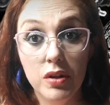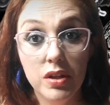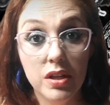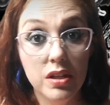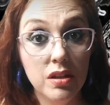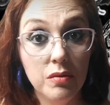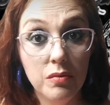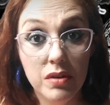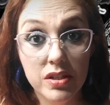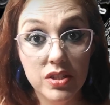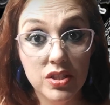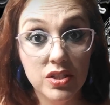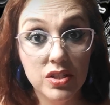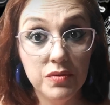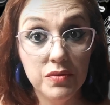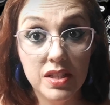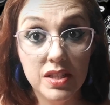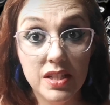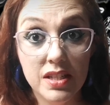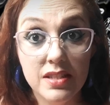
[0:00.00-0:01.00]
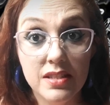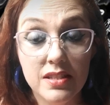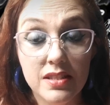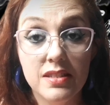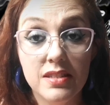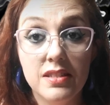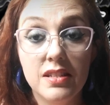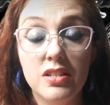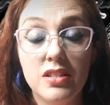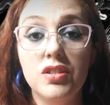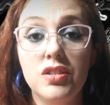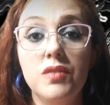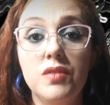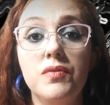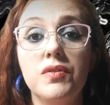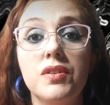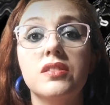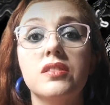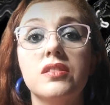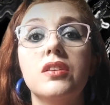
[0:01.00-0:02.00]
não haja evidências
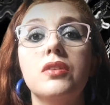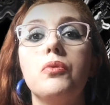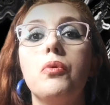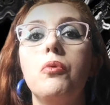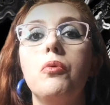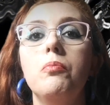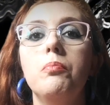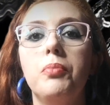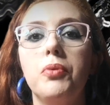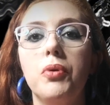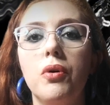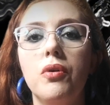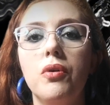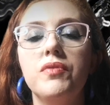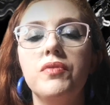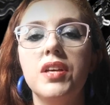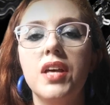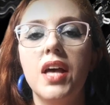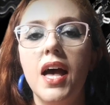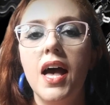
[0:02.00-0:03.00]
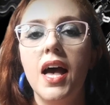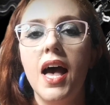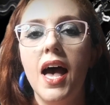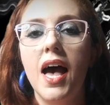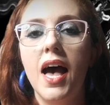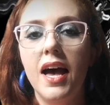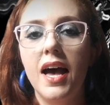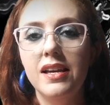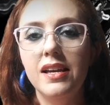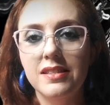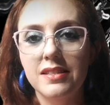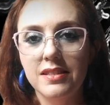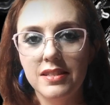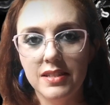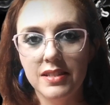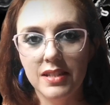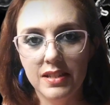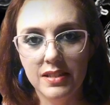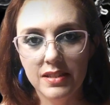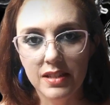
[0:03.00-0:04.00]
científicas que comprovem a
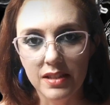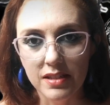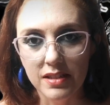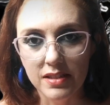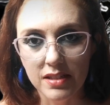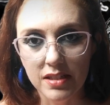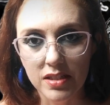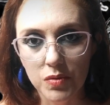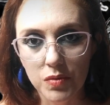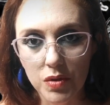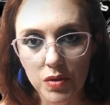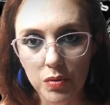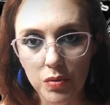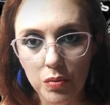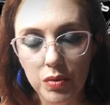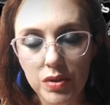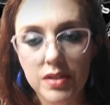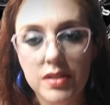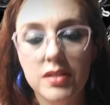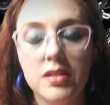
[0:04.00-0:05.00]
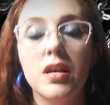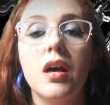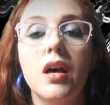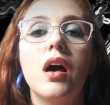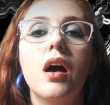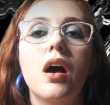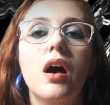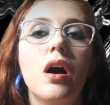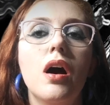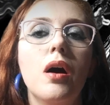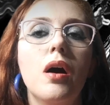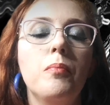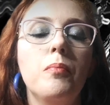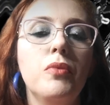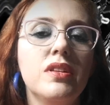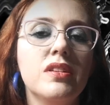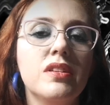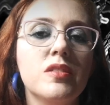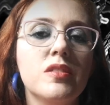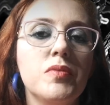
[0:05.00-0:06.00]
existência dessas figuras,
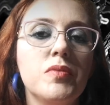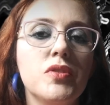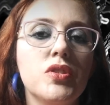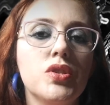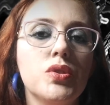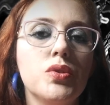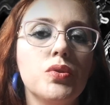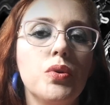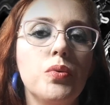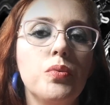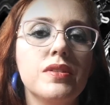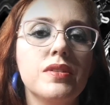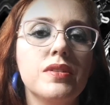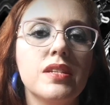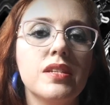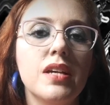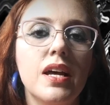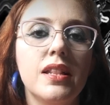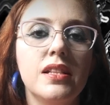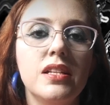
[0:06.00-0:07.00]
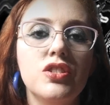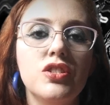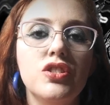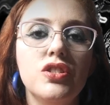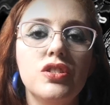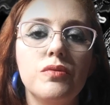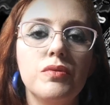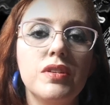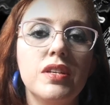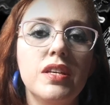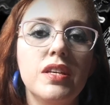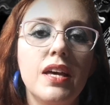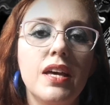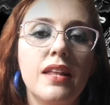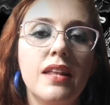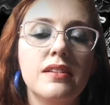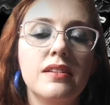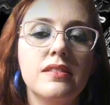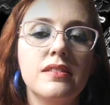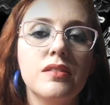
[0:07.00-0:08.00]
muitas pessoas acreditam que
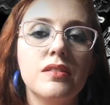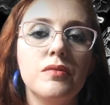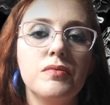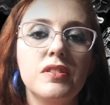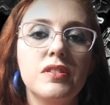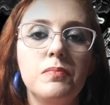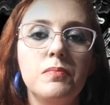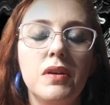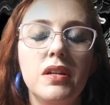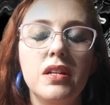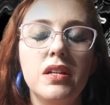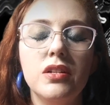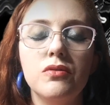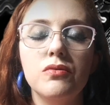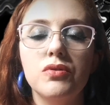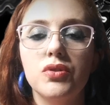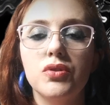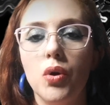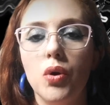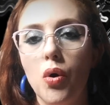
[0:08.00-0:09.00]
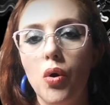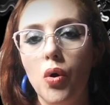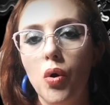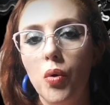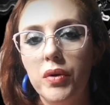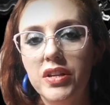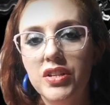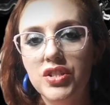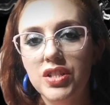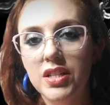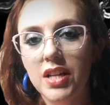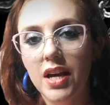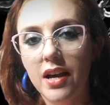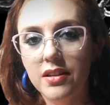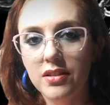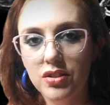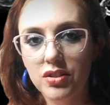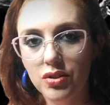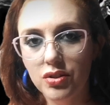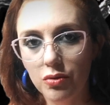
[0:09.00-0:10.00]
elas são espíritos ou
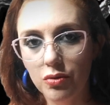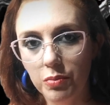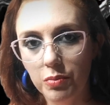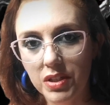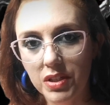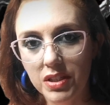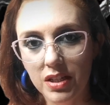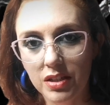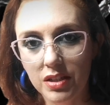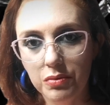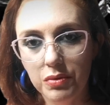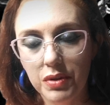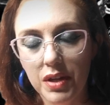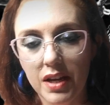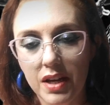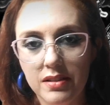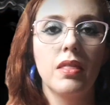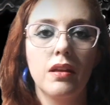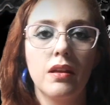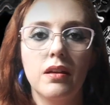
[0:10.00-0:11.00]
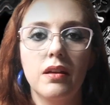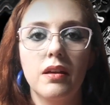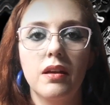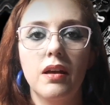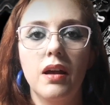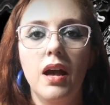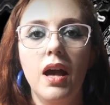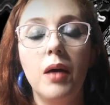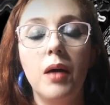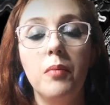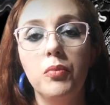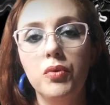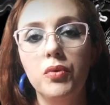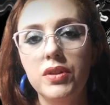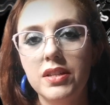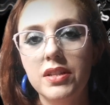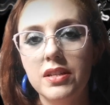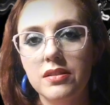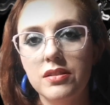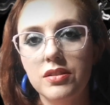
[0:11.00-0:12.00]
entidades sobrenaturais. Há
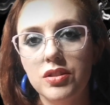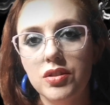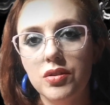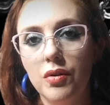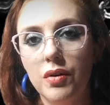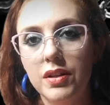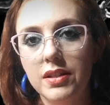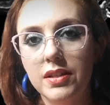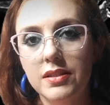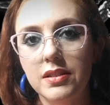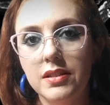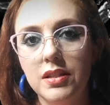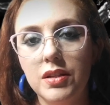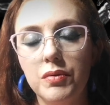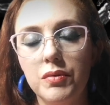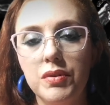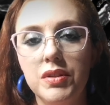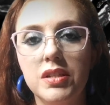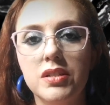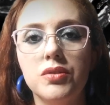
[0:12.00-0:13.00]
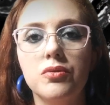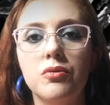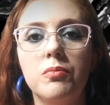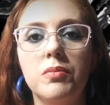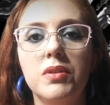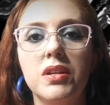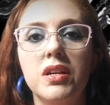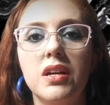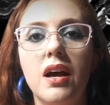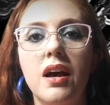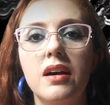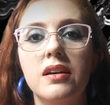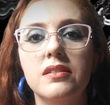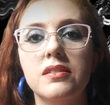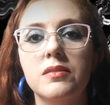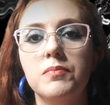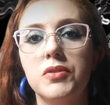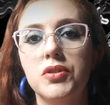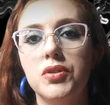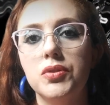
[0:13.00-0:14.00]
muitas histórias e teorias sobre as
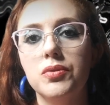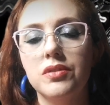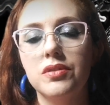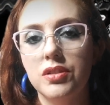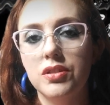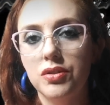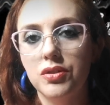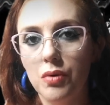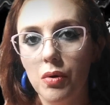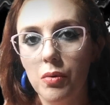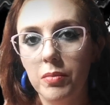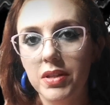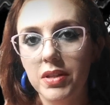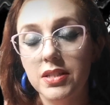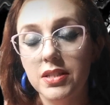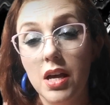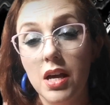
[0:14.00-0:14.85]
pessoas das sombras.